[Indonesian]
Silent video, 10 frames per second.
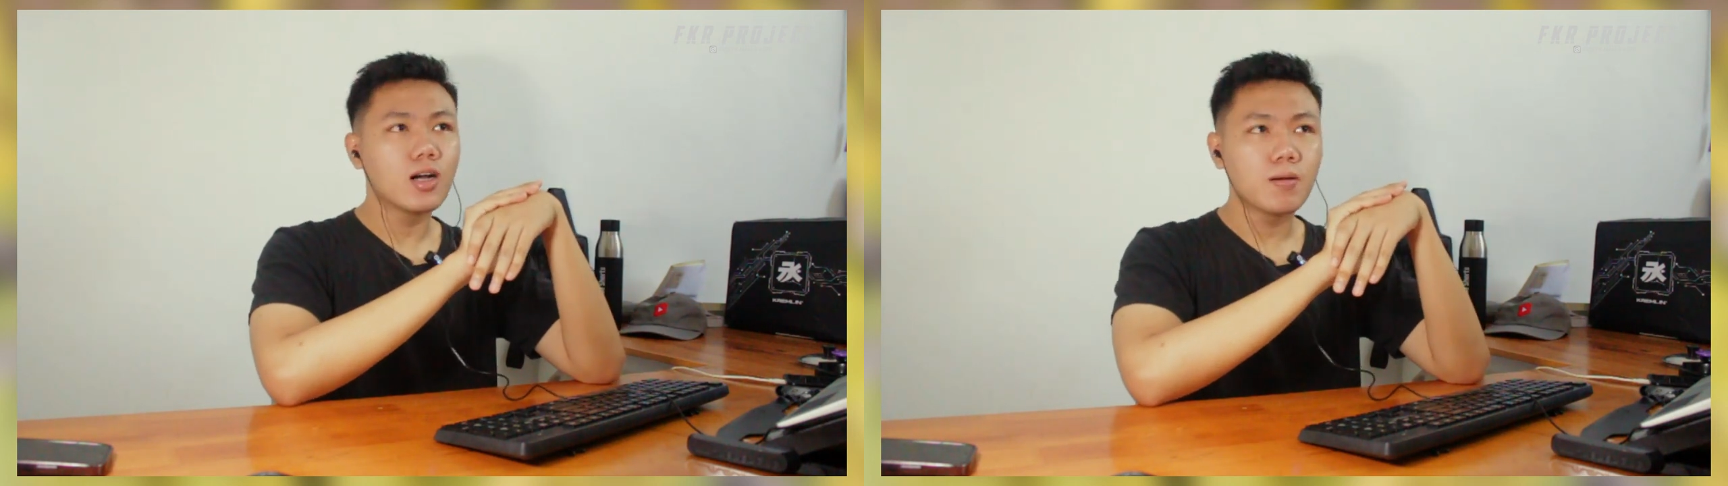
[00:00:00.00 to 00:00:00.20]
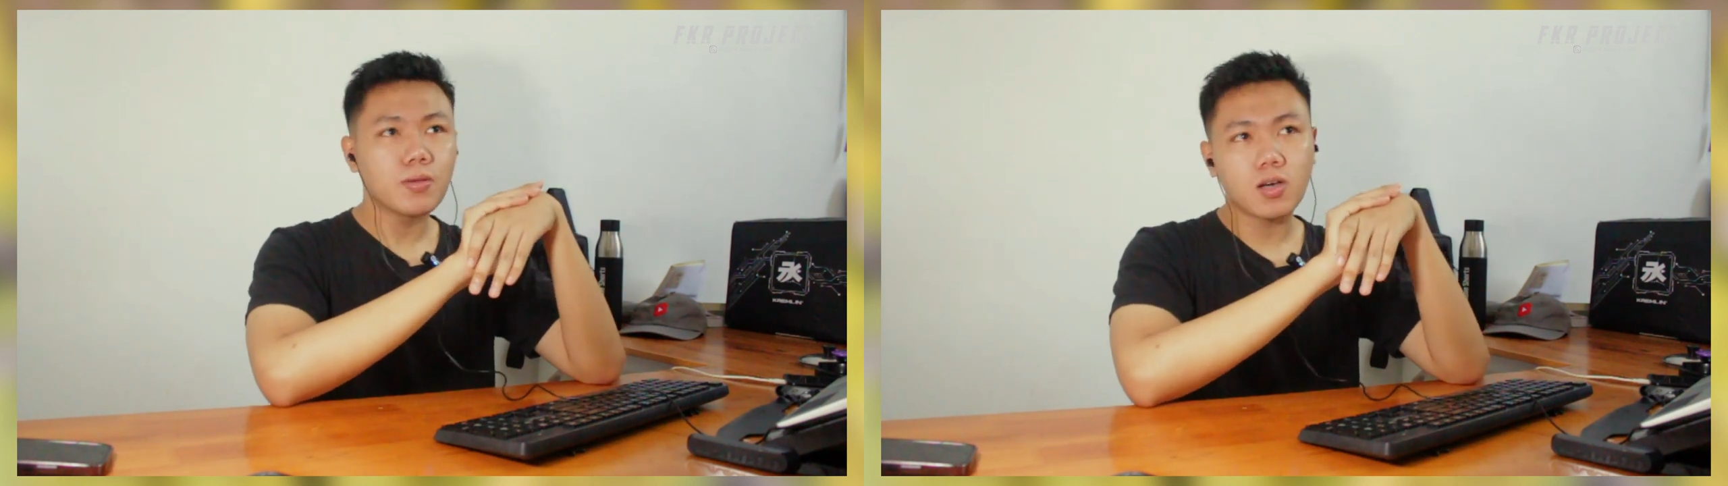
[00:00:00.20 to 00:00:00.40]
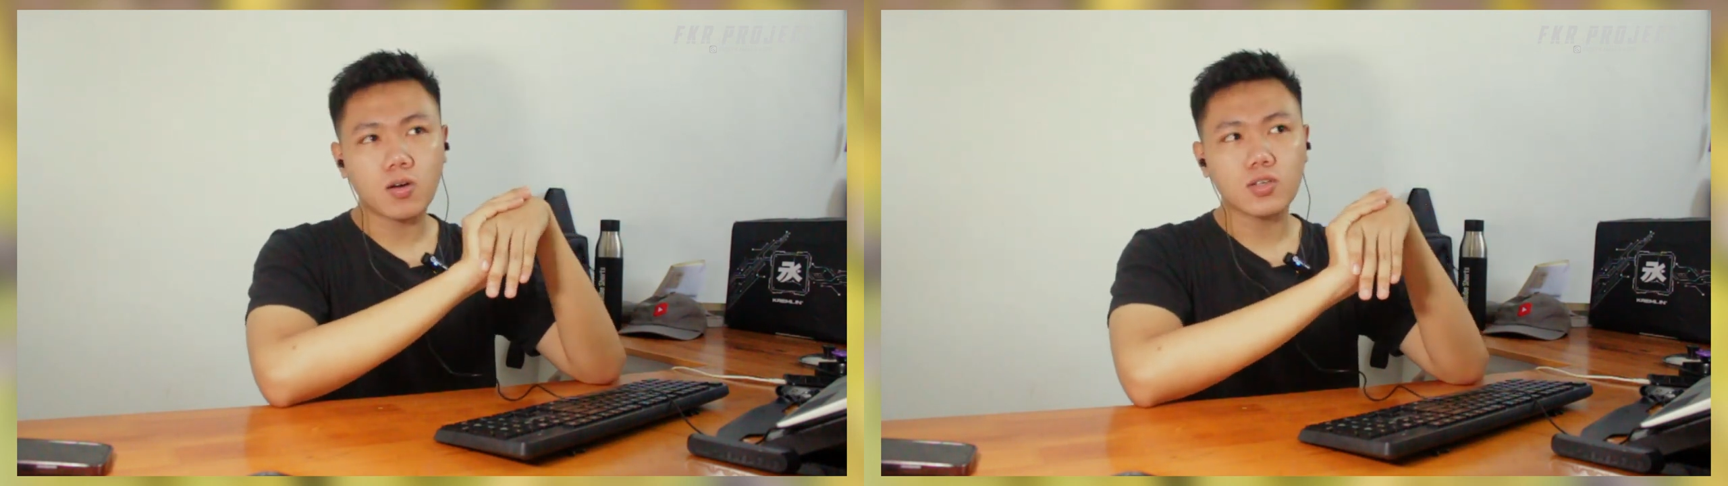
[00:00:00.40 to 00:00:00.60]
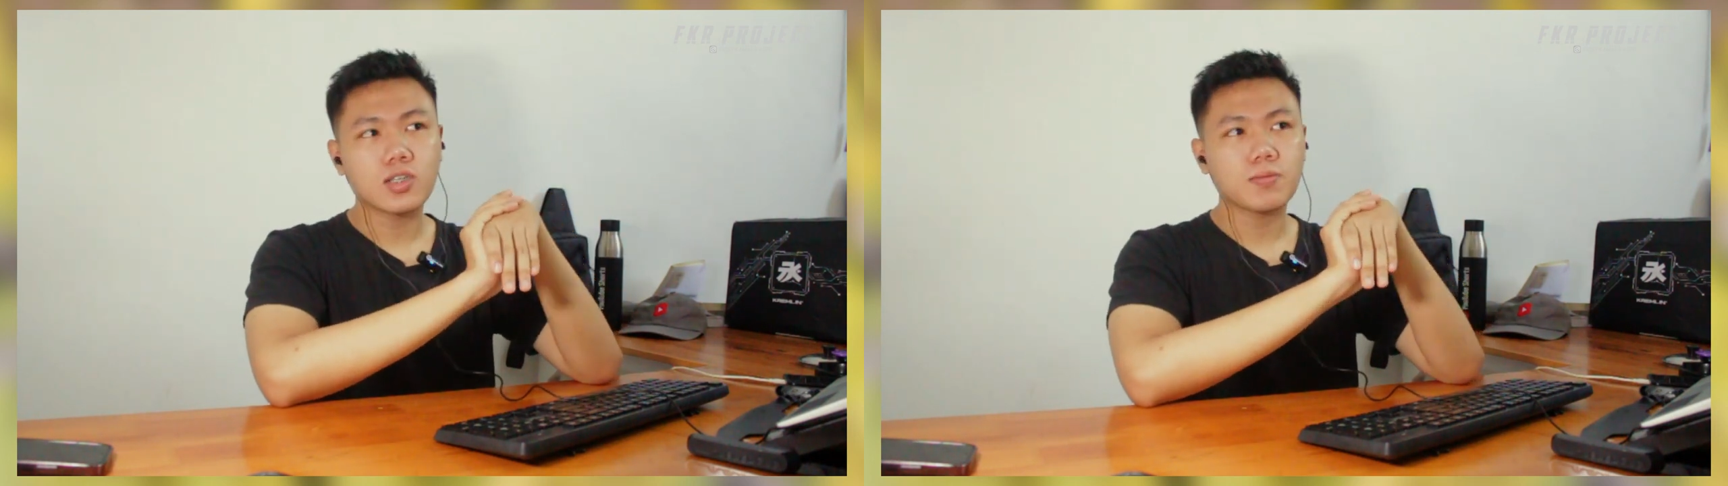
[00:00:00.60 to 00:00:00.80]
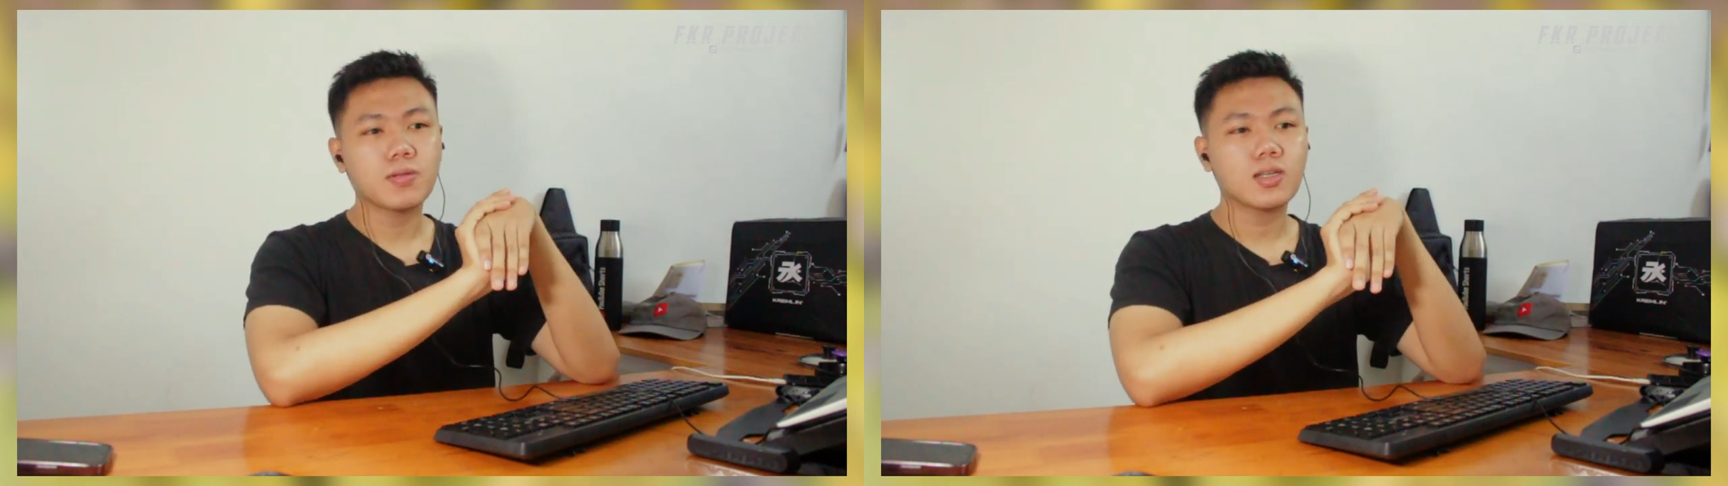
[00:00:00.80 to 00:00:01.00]
micro
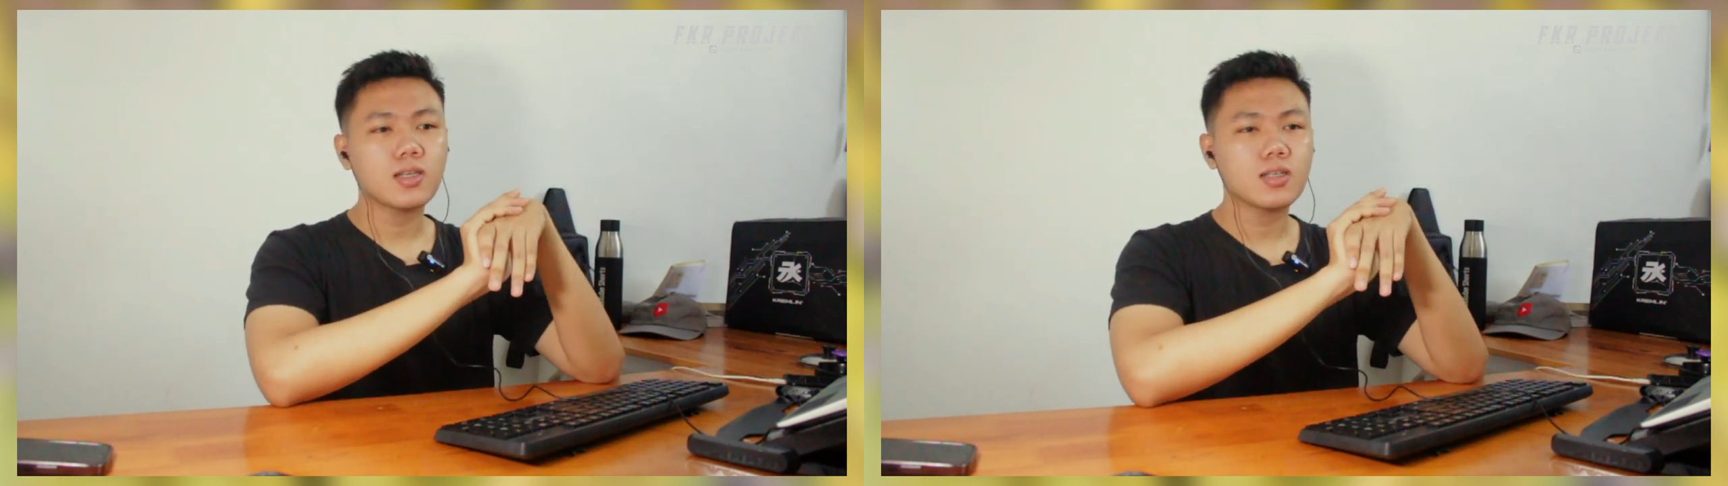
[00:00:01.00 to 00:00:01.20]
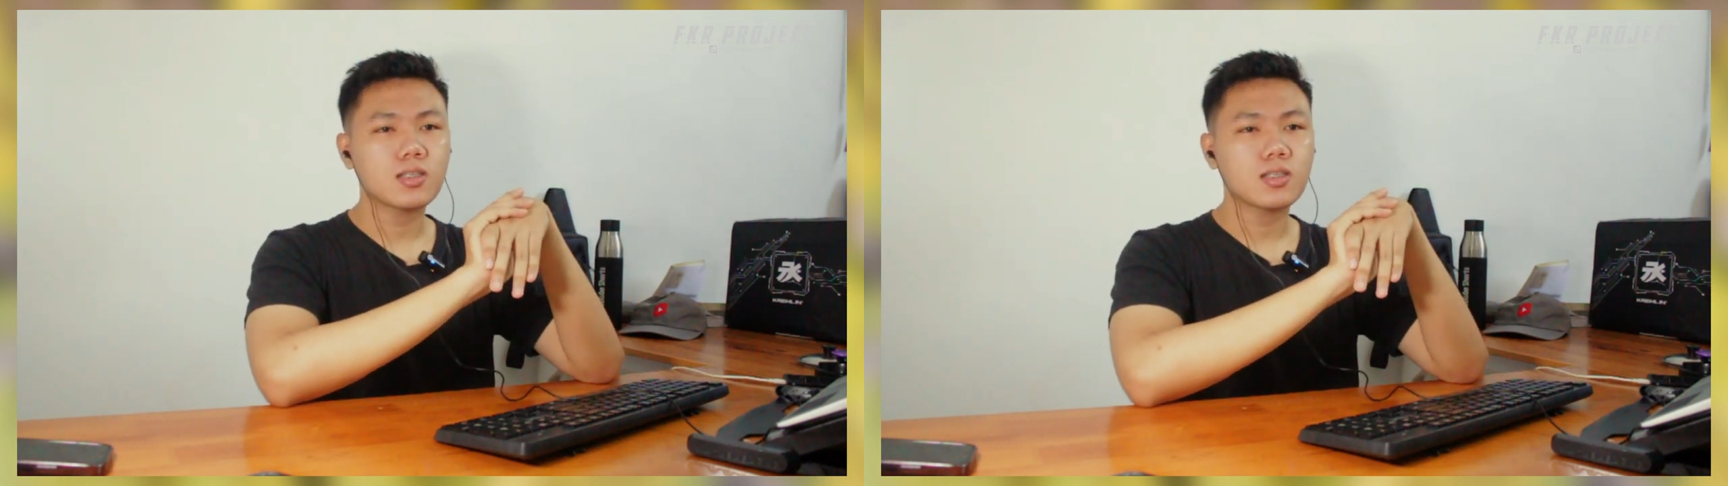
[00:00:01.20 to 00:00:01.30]
sleep ini